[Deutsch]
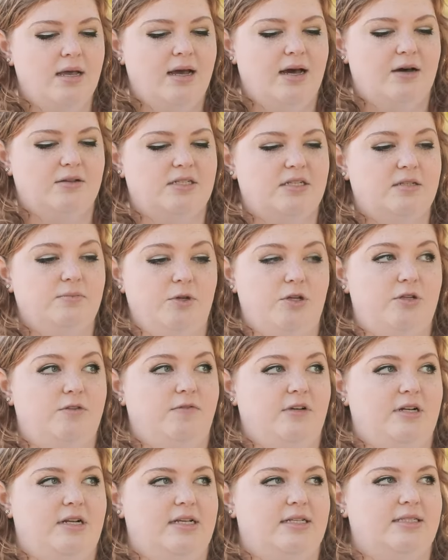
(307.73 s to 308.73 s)
Außer ich
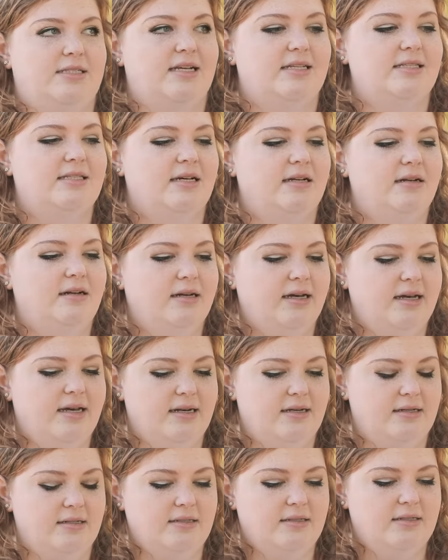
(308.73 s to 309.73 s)
möchte wirklich ans ganz andere
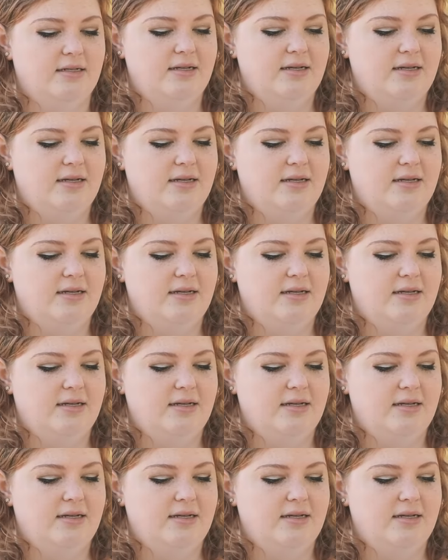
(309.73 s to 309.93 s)
Ende.